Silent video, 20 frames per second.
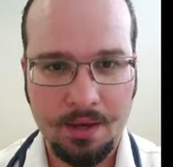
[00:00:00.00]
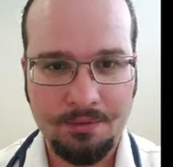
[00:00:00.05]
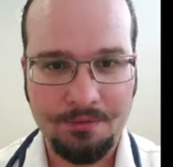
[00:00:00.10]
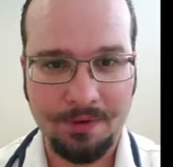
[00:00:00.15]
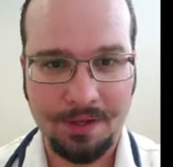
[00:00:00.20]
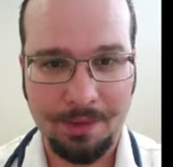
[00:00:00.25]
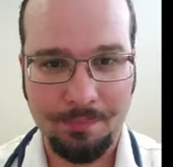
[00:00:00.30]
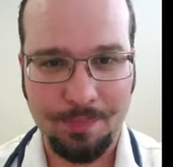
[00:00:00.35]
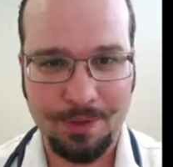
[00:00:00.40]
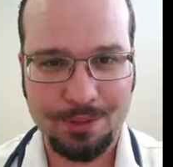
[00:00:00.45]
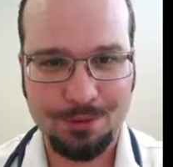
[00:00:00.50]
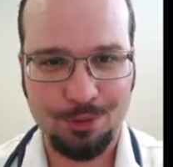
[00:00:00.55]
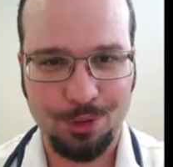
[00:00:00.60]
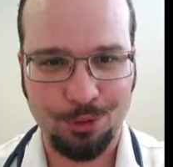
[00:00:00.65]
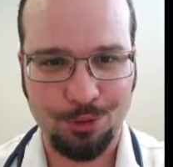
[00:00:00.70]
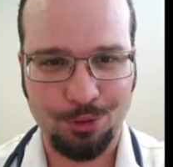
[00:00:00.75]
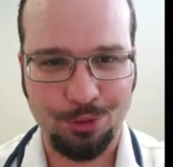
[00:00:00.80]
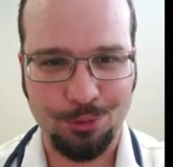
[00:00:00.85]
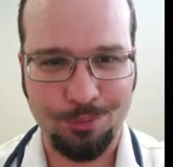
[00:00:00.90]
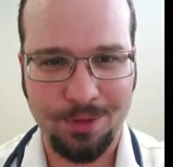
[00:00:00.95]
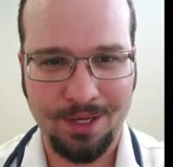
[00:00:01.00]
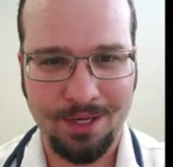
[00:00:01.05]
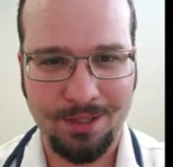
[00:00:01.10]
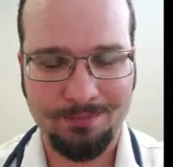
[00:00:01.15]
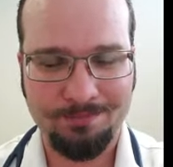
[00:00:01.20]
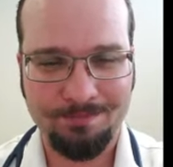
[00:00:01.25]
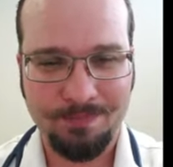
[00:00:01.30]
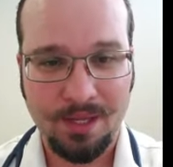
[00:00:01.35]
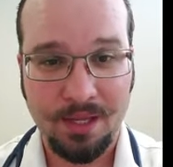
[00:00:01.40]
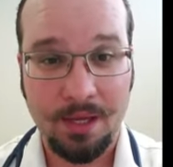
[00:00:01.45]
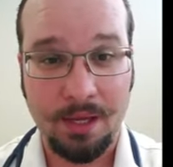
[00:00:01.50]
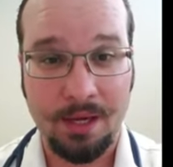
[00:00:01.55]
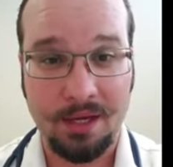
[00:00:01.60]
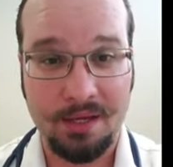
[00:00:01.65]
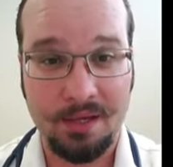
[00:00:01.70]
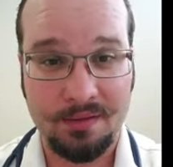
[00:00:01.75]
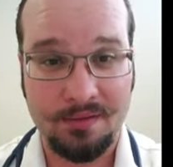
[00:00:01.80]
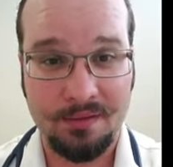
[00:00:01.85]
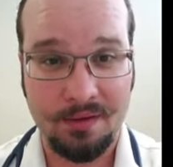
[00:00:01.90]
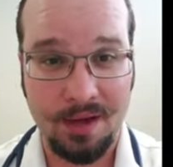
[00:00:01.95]
Fala pessoal, tudo bem?
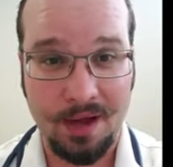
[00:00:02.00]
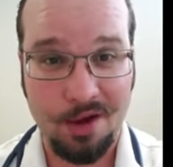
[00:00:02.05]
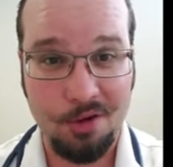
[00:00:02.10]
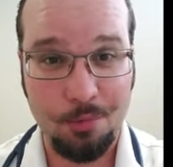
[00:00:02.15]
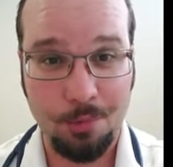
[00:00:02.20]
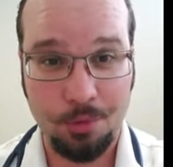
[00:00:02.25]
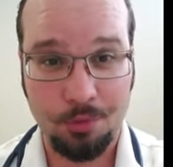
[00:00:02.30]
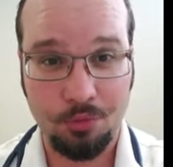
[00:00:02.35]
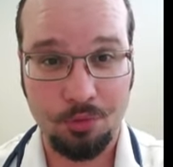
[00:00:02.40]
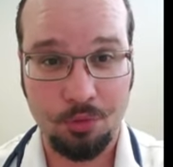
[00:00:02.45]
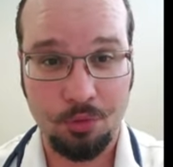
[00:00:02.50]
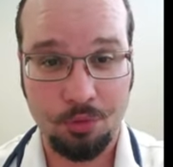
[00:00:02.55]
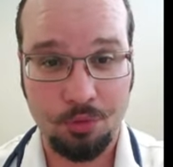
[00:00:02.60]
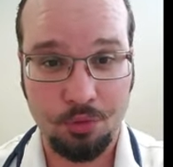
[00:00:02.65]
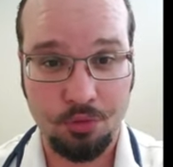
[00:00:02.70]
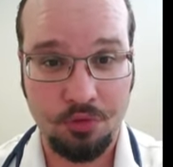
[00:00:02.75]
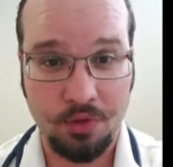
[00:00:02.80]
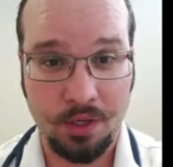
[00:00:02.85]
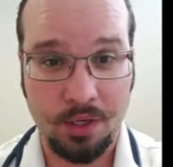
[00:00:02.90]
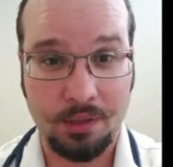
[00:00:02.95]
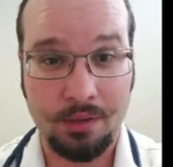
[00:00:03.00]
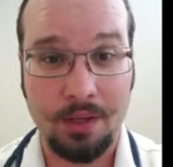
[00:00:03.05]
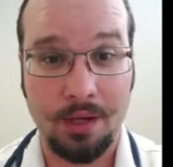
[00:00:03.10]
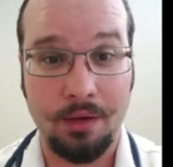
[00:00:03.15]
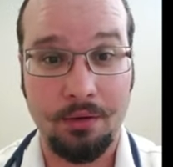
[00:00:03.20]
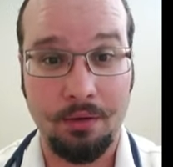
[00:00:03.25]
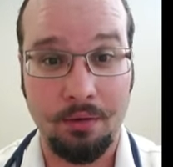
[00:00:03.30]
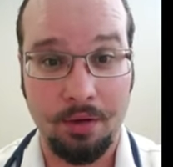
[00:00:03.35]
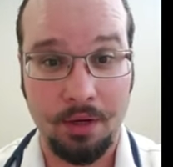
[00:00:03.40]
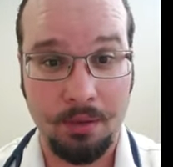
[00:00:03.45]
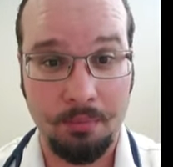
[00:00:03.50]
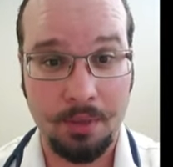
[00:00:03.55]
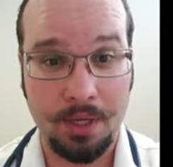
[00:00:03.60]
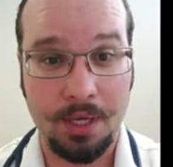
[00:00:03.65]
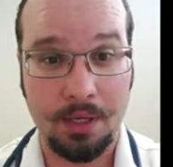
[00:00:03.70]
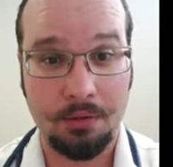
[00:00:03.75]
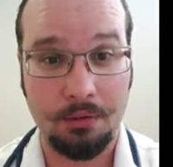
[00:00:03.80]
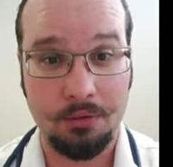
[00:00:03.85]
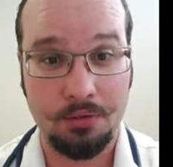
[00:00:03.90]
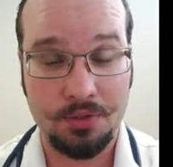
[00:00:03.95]
Aqui é Tiago, professor do curso de Eletrocardiograma e
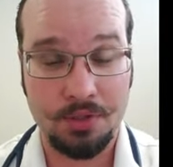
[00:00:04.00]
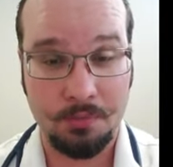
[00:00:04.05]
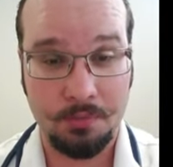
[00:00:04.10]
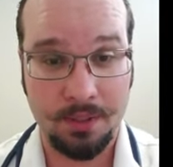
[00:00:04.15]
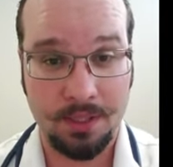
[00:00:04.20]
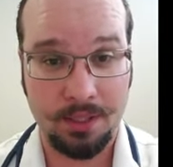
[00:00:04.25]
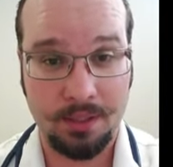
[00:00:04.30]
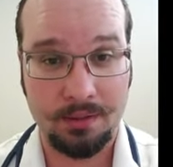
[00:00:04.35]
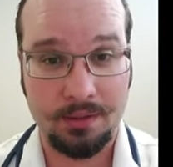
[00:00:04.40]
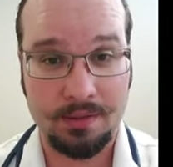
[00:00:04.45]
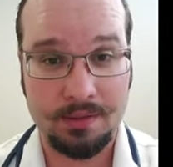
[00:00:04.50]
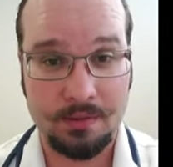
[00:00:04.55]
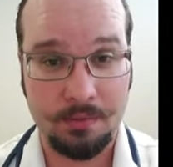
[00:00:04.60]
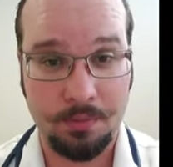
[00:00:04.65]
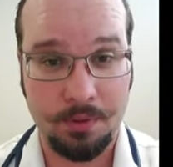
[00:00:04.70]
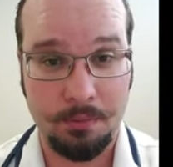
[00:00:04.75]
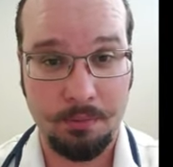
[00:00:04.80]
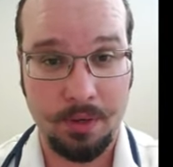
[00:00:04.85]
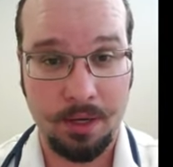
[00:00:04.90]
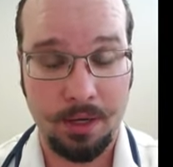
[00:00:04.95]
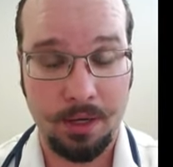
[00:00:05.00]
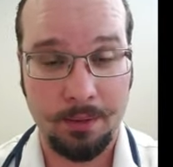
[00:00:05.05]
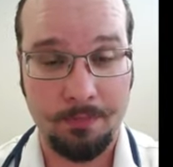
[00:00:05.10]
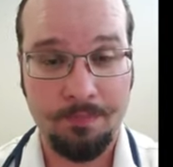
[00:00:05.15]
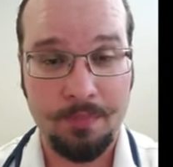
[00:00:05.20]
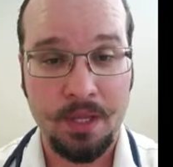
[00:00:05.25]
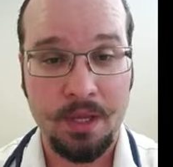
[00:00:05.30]
Cardiologia Aplicada à Atenção Primária.